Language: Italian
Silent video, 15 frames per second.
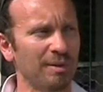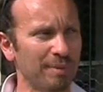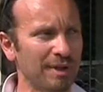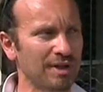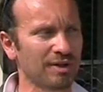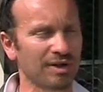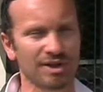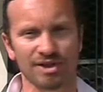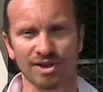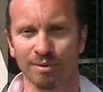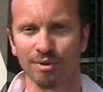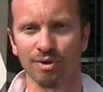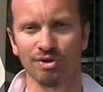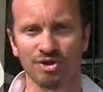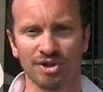io penso che ci
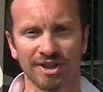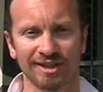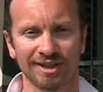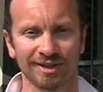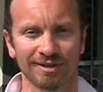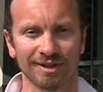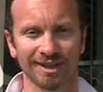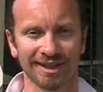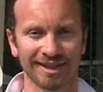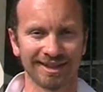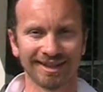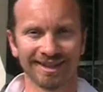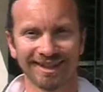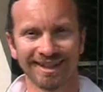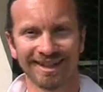siamo riusciti, quindi
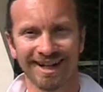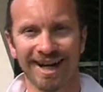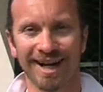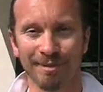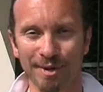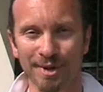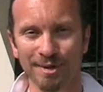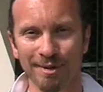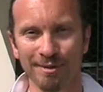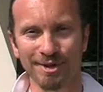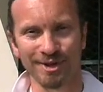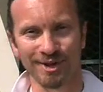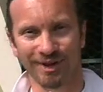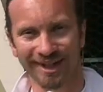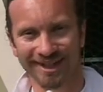alla prossima
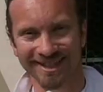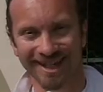missione,